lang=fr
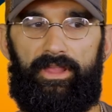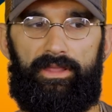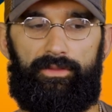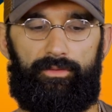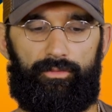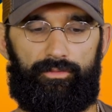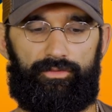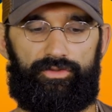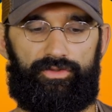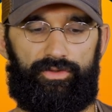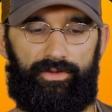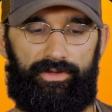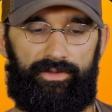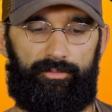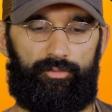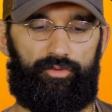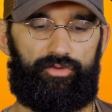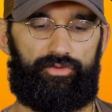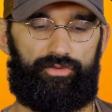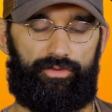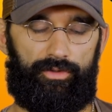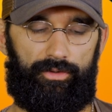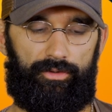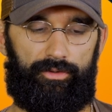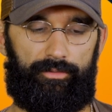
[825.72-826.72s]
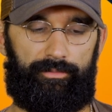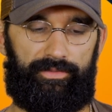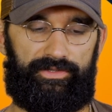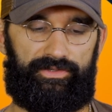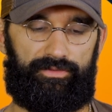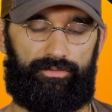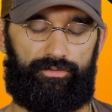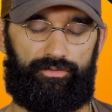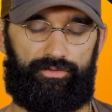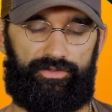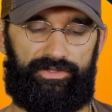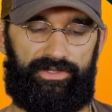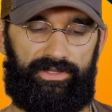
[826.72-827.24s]
Et donc sur les mesures, euh, parce
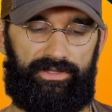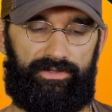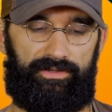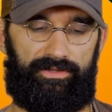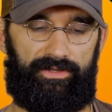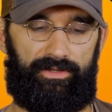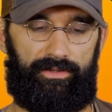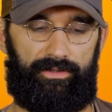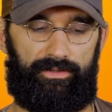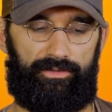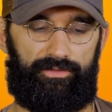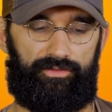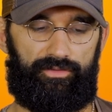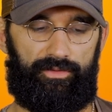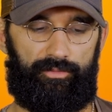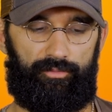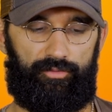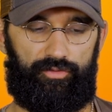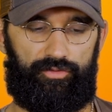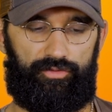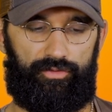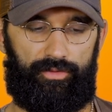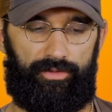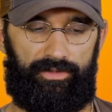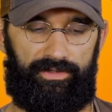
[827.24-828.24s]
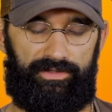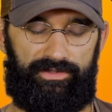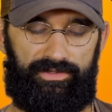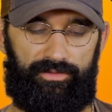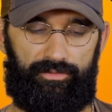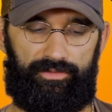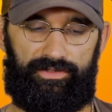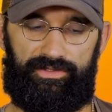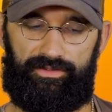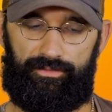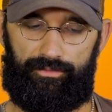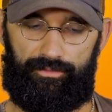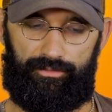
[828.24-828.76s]
que je sais que tu as mesuré, ça
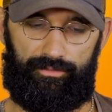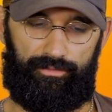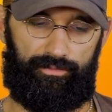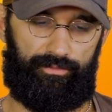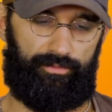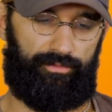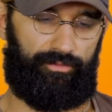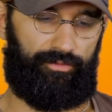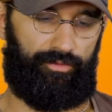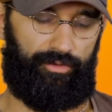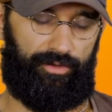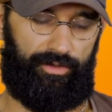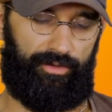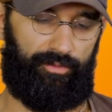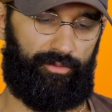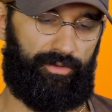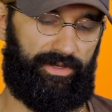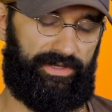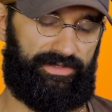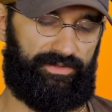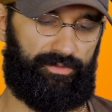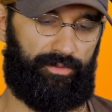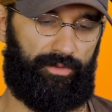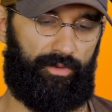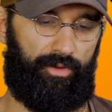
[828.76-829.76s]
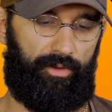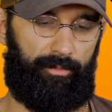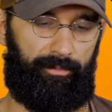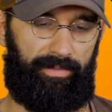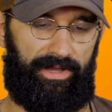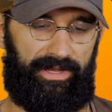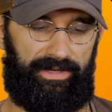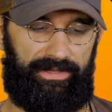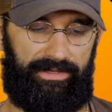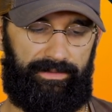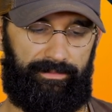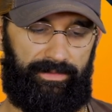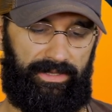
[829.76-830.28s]
aussi on, aura l'occasion d'en
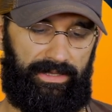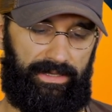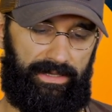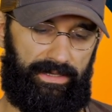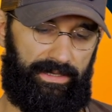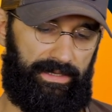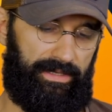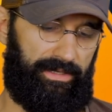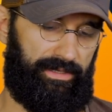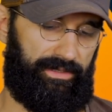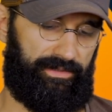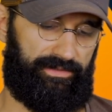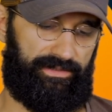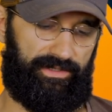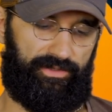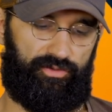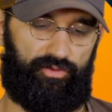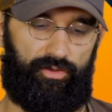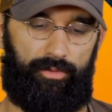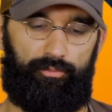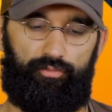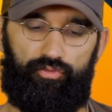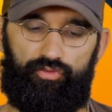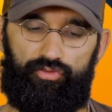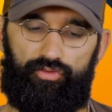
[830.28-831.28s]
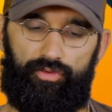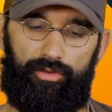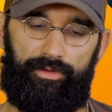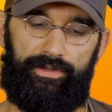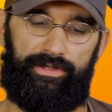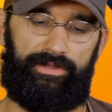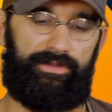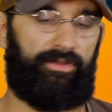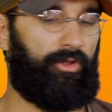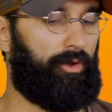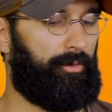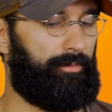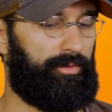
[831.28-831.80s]
reparler, mais je sais que tu as mesuré
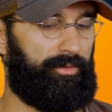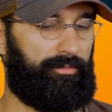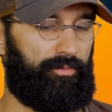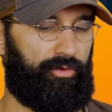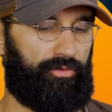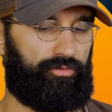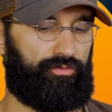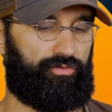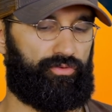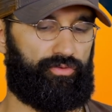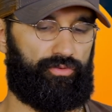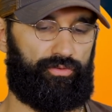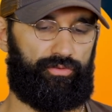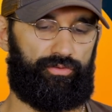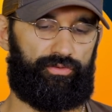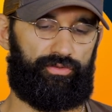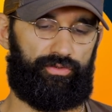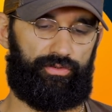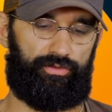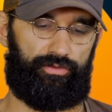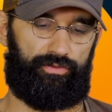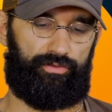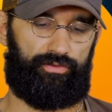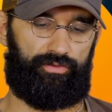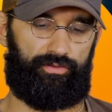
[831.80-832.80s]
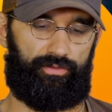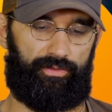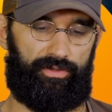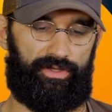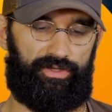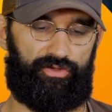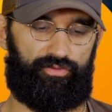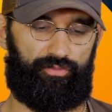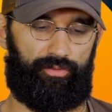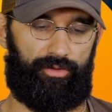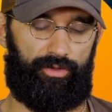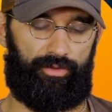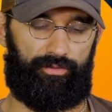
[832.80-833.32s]
énormément de choses euh, sur les
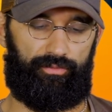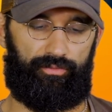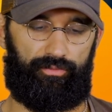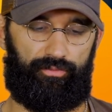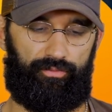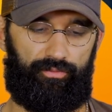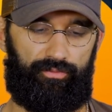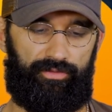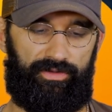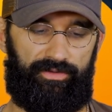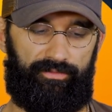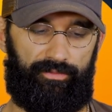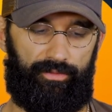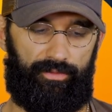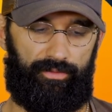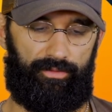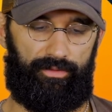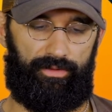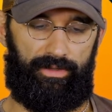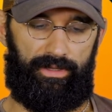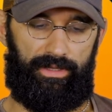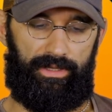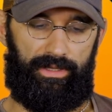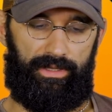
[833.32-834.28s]
joueurs de tout niveau,